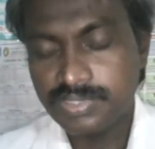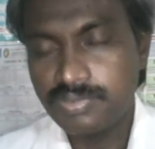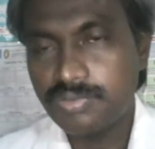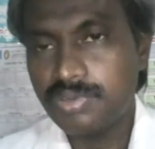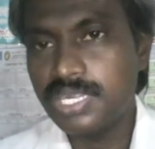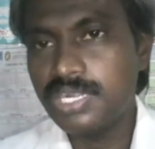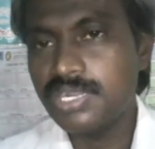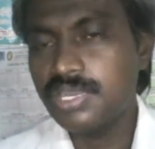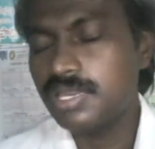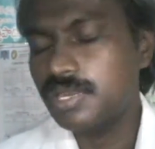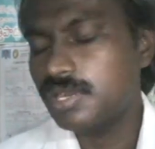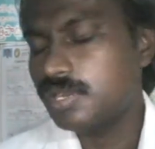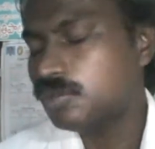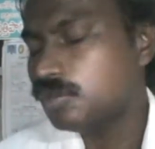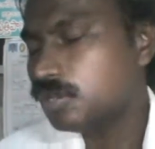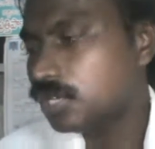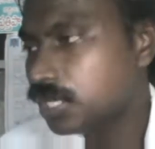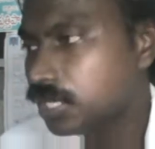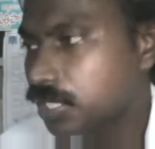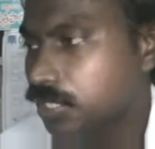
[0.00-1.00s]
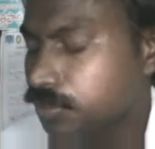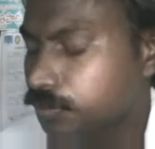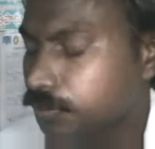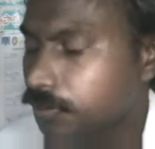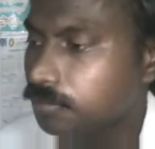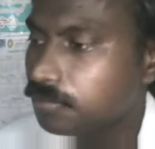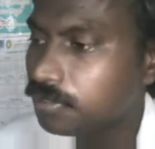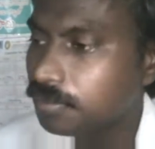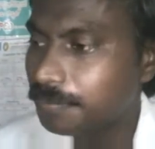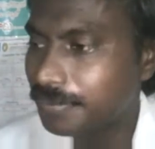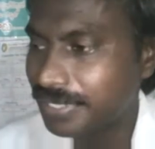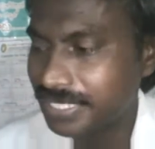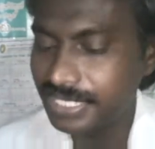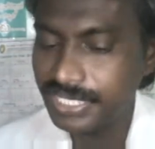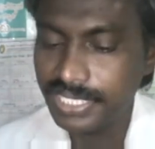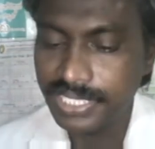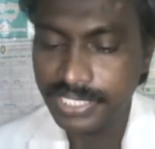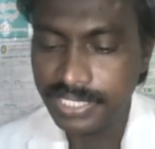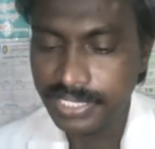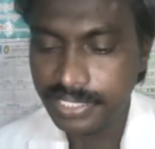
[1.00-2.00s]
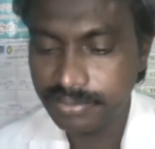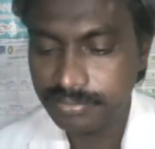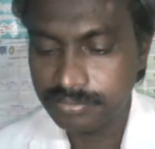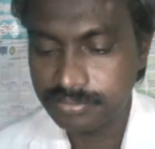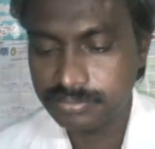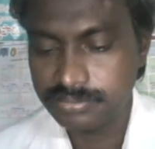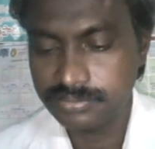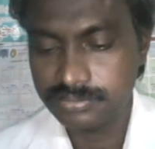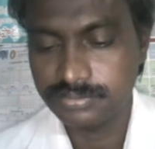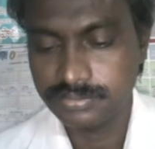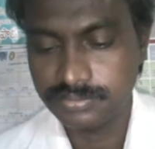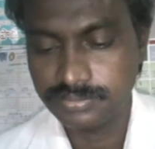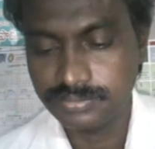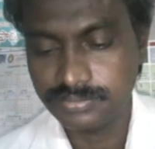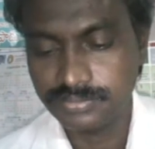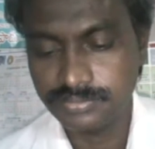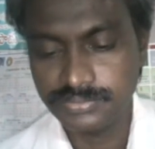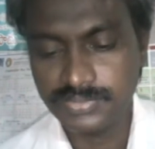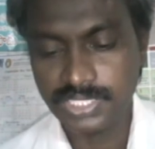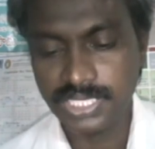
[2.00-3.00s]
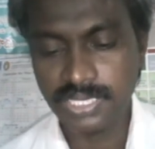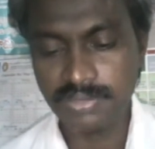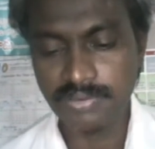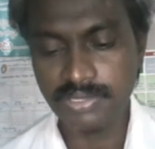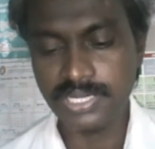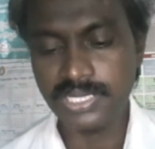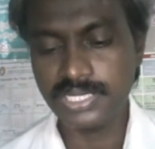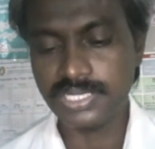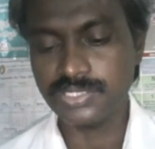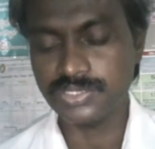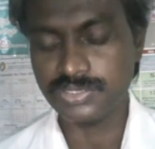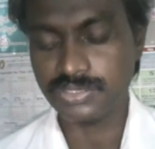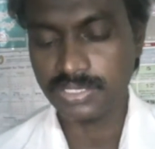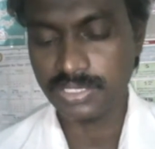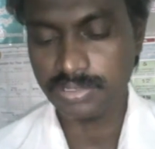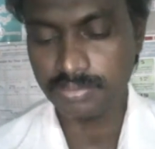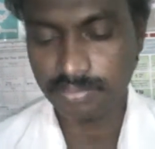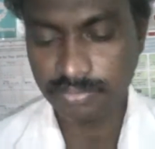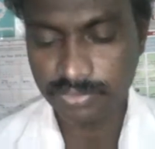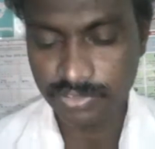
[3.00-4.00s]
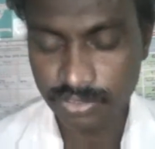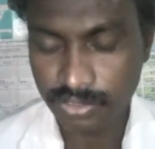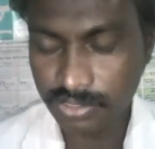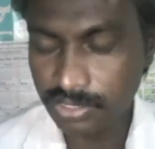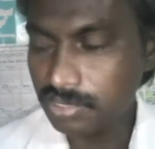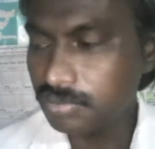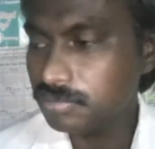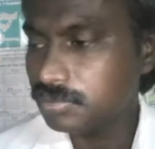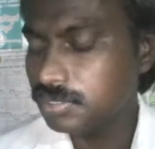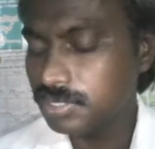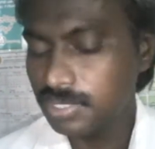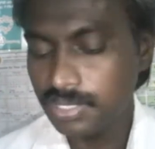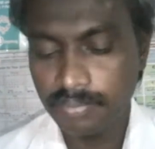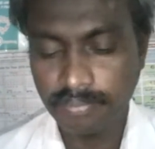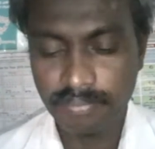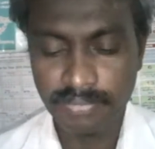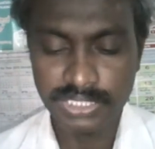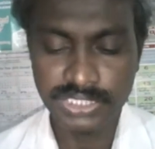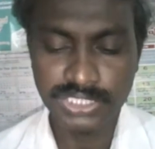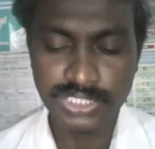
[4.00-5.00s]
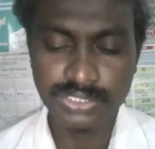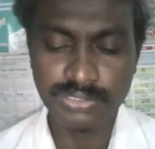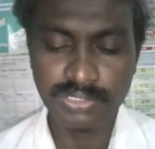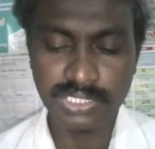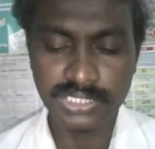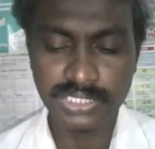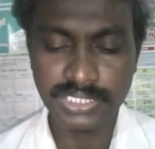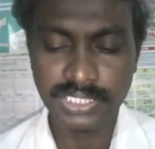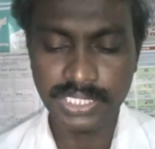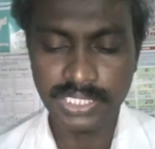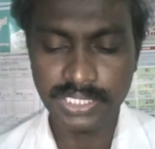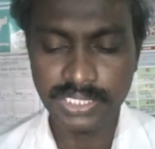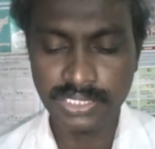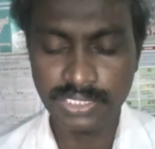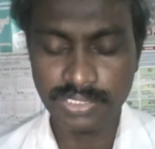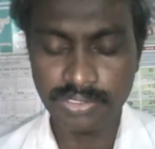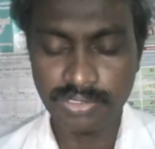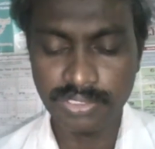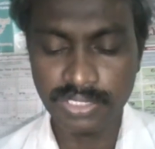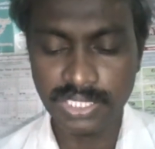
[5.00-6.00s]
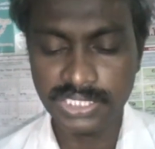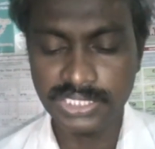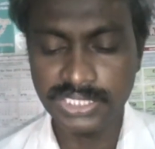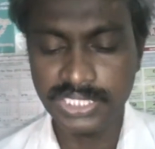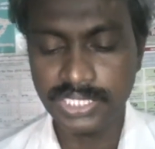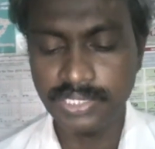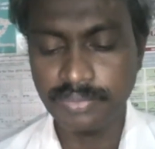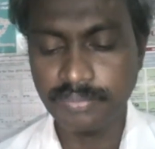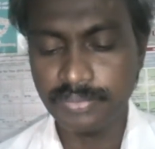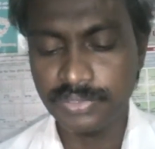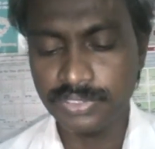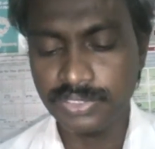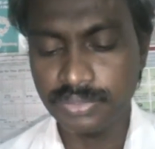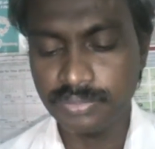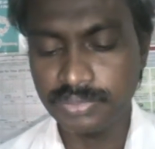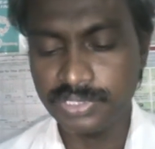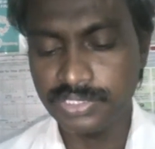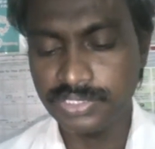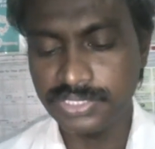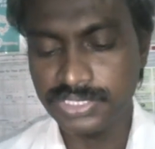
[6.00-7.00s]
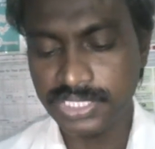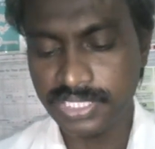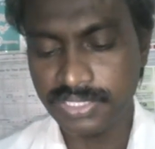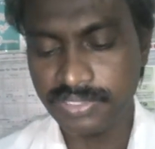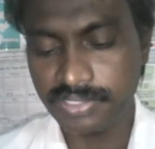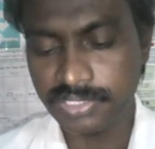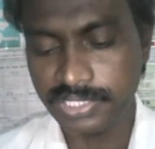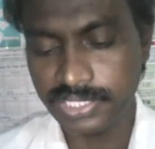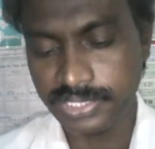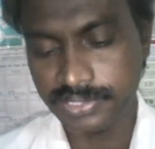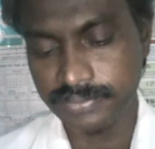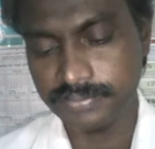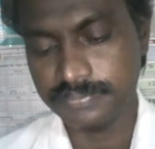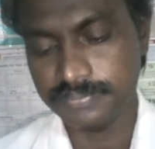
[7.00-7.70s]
వాళ్ళ వాళ్ళు యేసుప్రభుని ఒక ప్రశ్న అడిగారు ఏమని అడిగారు చూడ చూద్దాం మత్తి స్వార్థ ఇరవై రెండో అధ్యాయం పంతొమ్మిది నుంచి ఇరవై ఒకటి